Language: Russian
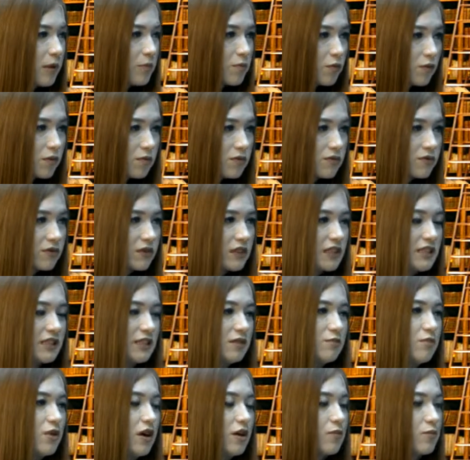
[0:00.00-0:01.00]
попробовать
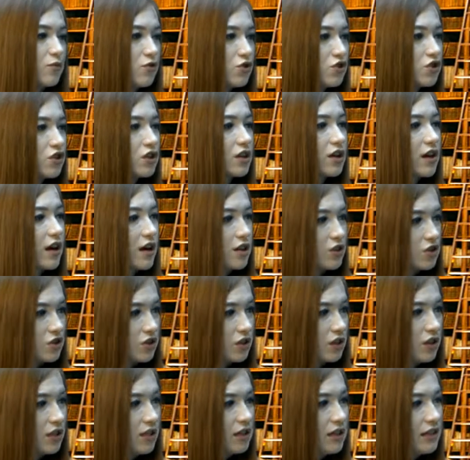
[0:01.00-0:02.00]
себя может
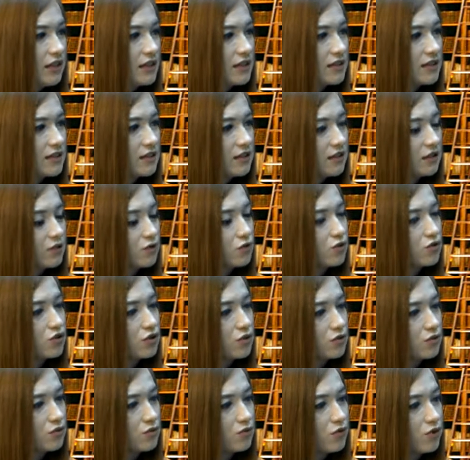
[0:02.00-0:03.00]
каждый. Если это
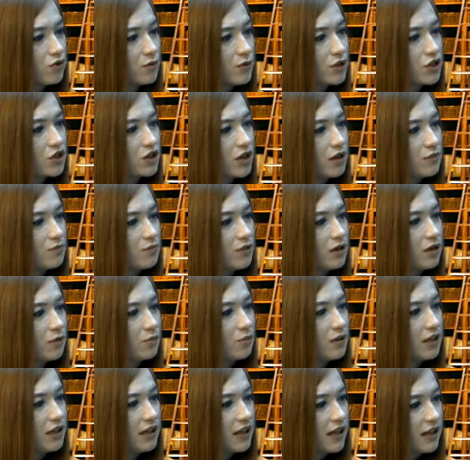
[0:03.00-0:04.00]
уже другой масштаб
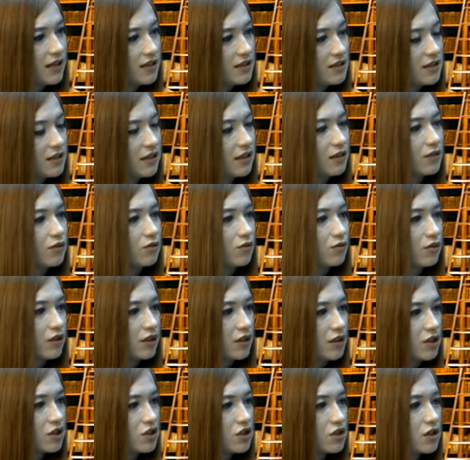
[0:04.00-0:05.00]
мероприятия, то,
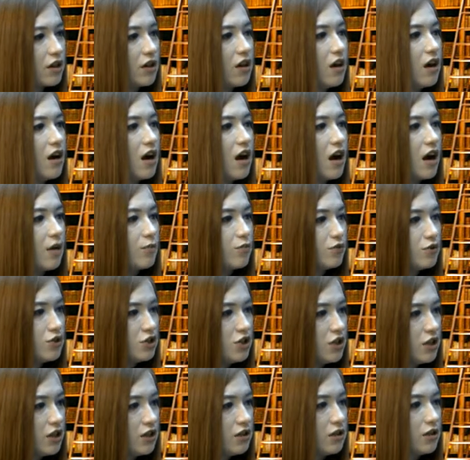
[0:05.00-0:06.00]
конечно,
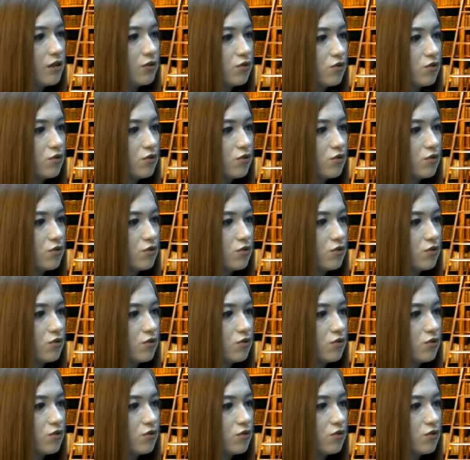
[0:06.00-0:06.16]
обучение